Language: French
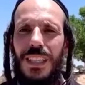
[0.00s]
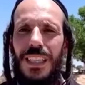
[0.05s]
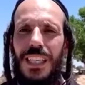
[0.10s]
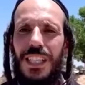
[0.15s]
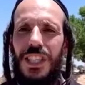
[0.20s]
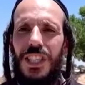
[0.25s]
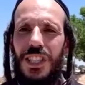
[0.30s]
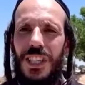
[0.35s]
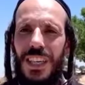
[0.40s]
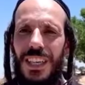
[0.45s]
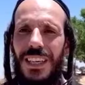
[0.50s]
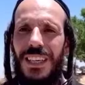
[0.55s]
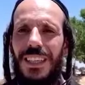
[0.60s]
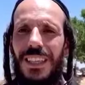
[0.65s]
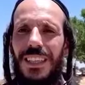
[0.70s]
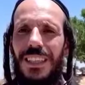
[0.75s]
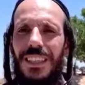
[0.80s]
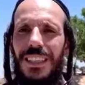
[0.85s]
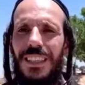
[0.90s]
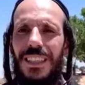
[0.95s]
Et
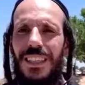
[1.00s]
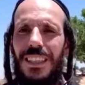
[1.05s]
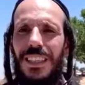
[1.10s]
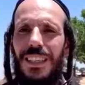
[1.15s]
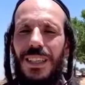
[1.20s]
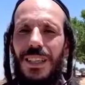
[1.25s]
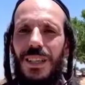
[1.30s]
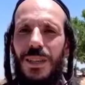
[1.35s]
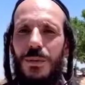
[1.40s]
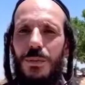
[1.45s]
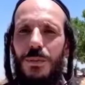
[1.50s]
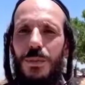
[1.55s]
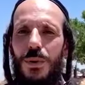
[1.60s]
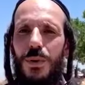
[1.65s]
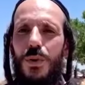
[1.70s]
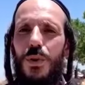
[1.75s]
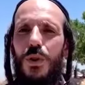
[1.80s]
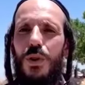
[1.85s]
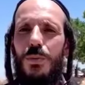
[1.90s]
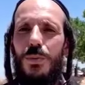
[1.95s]
chacun peut
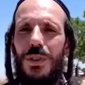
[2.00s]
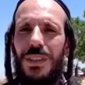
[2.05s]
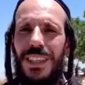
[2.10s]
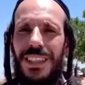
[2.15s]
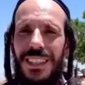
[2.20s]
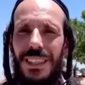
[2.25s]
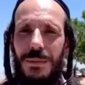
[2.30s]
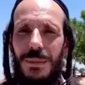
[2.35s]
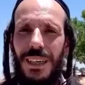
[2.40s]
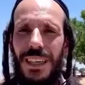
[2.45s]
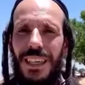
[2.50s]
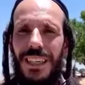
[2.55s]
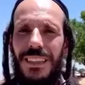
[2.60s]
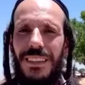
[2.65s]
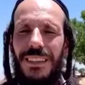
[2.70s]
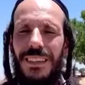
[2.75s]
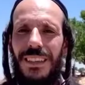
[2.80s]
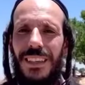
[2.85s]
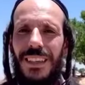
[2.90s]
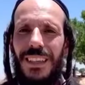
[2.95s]
augmenter ses
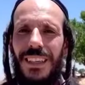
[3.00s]
mérites